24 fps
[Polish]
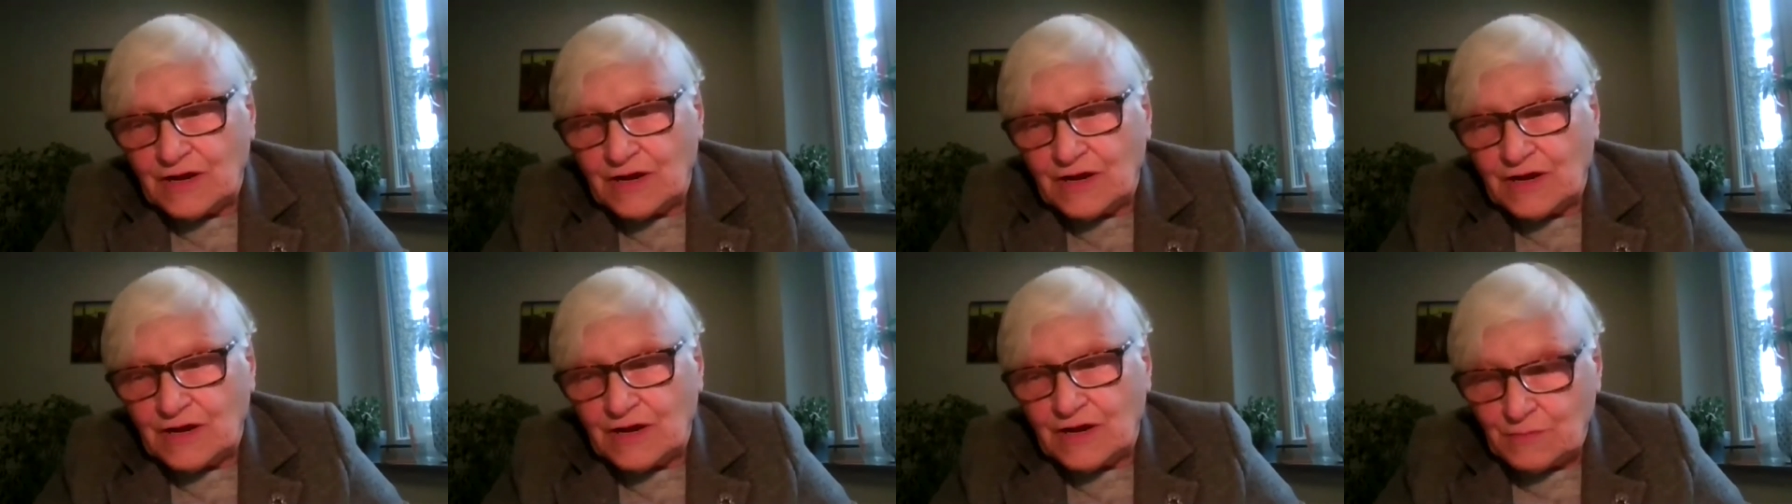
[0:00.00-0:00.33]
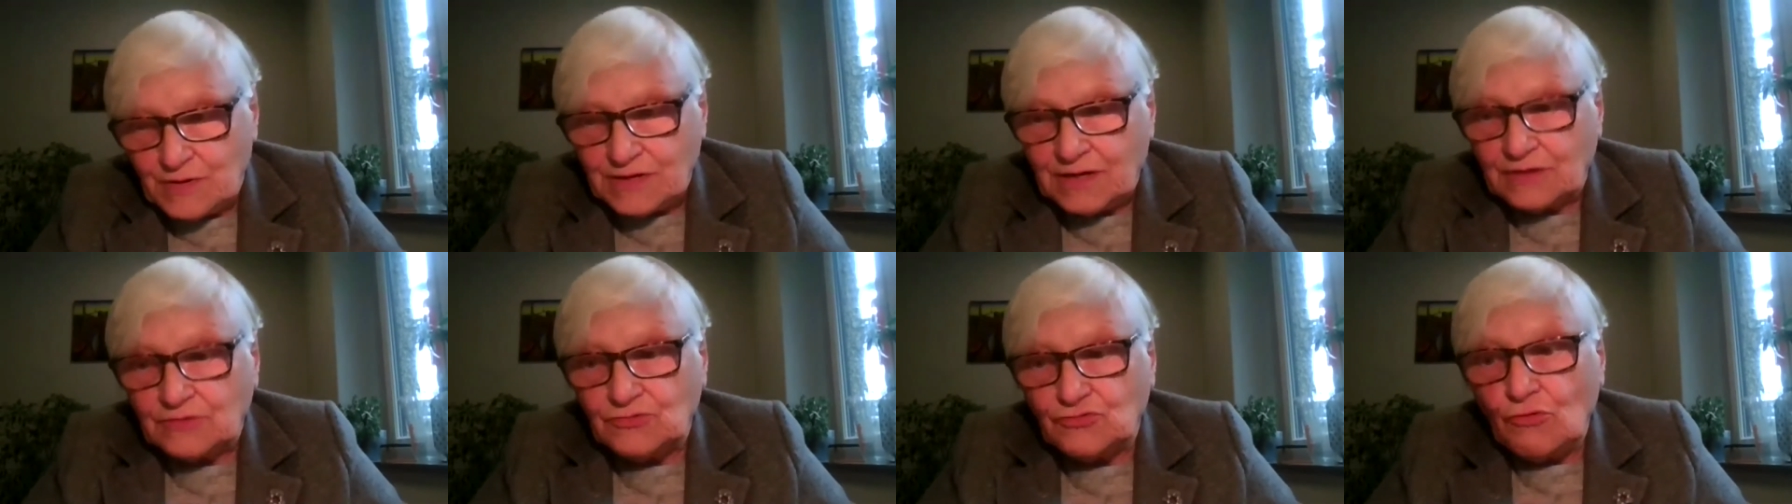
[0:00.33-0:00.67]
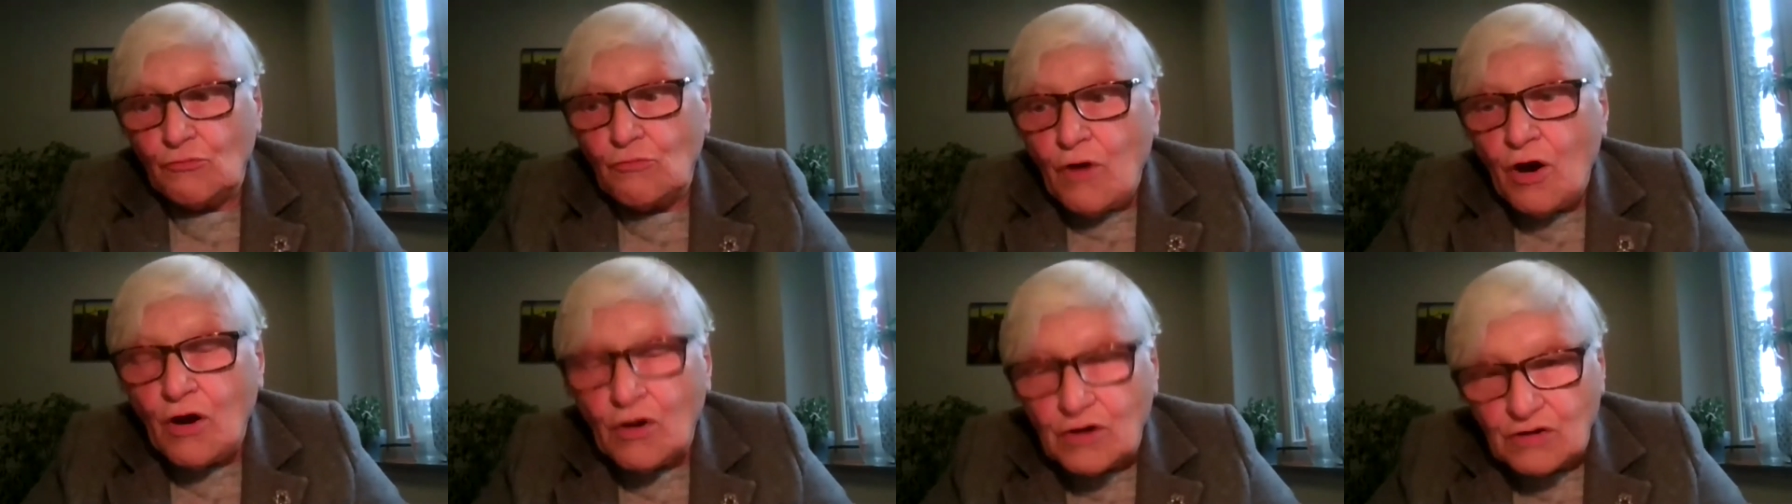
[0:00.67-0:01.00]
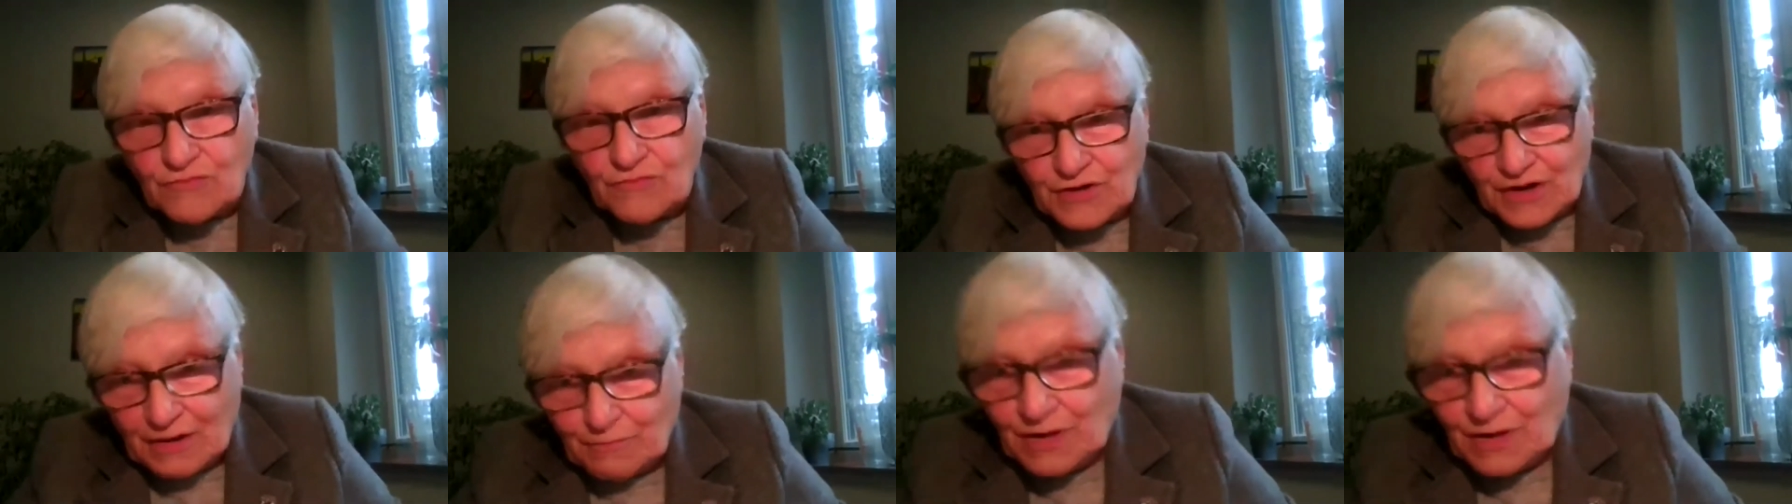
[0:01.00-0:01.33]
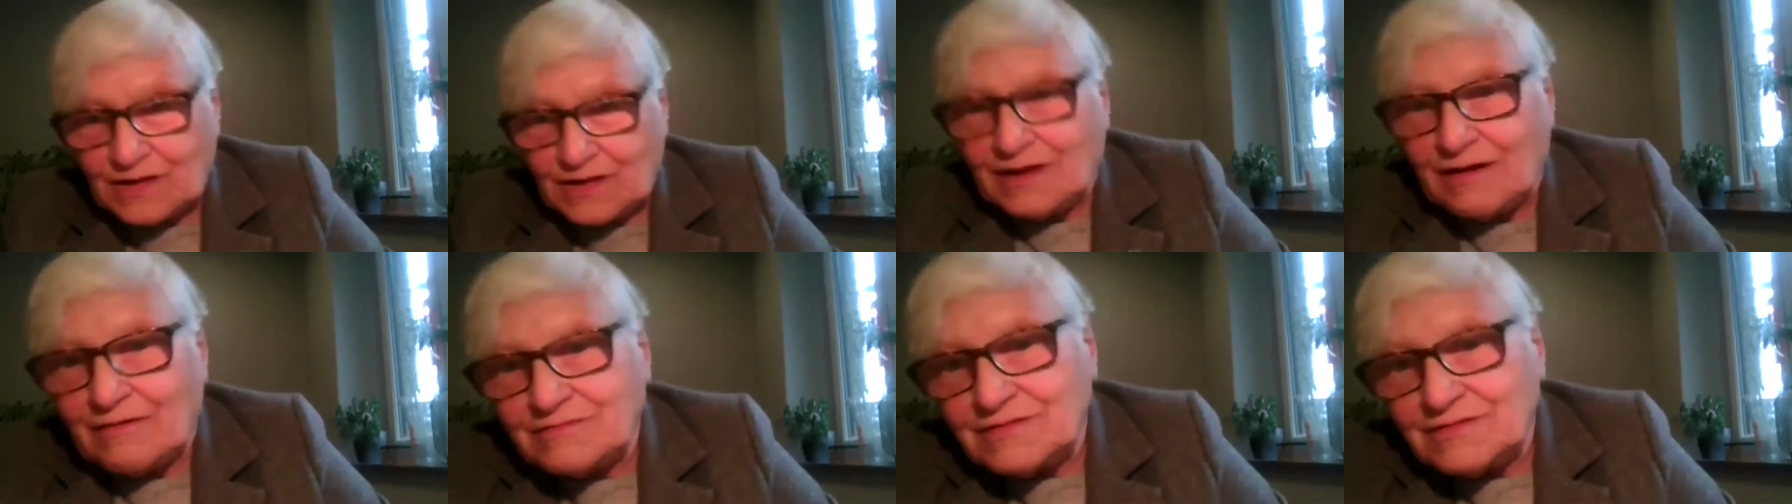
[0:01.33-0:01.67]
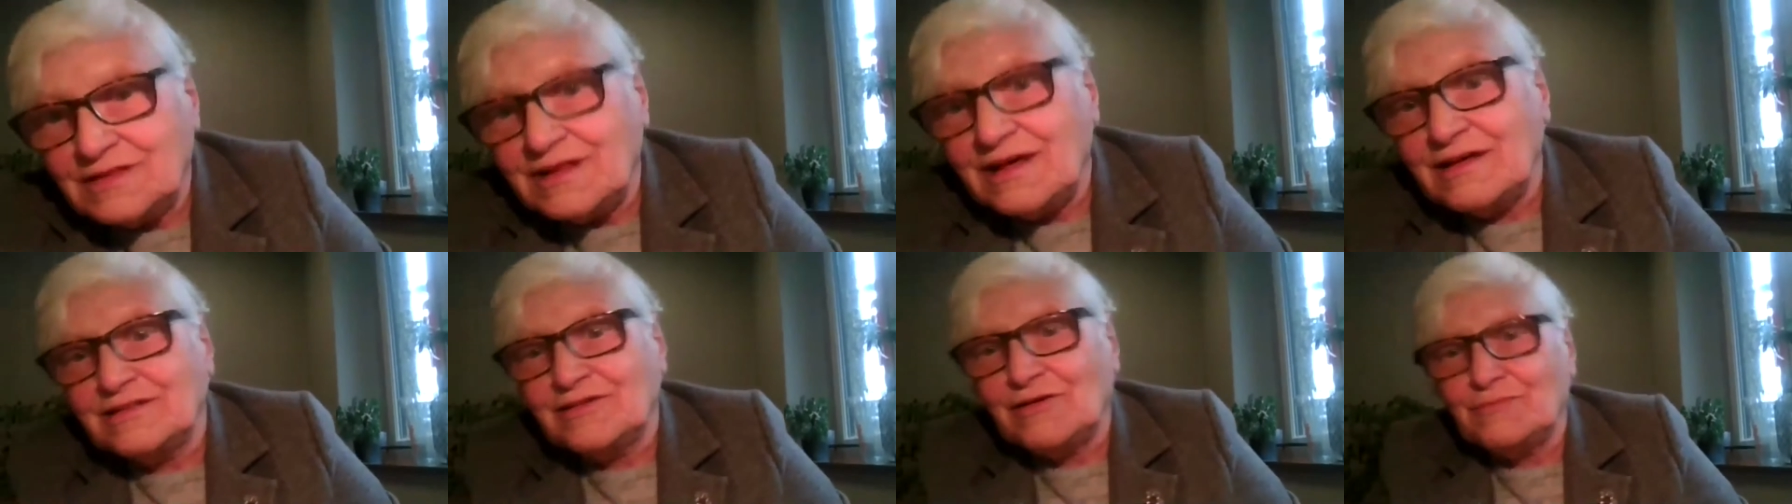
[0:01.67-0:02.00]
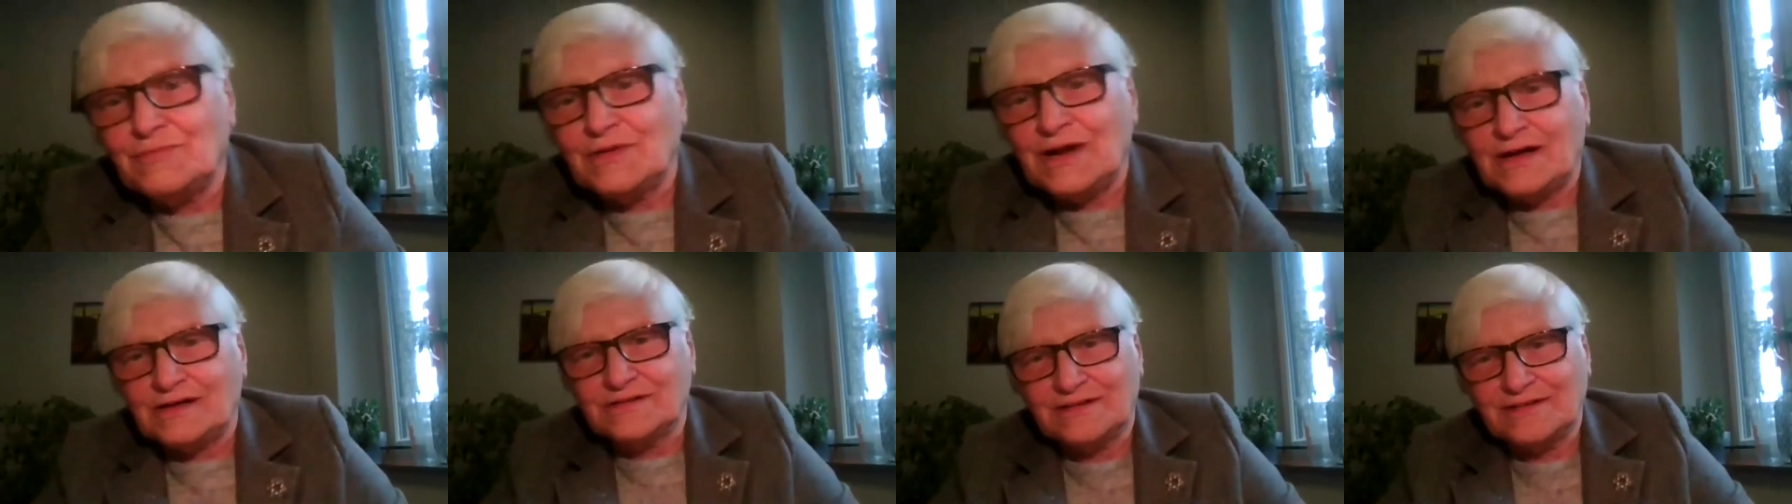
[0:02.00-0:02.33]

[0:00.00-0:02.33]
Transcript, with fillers: vremena, do mog vremena, do, mla,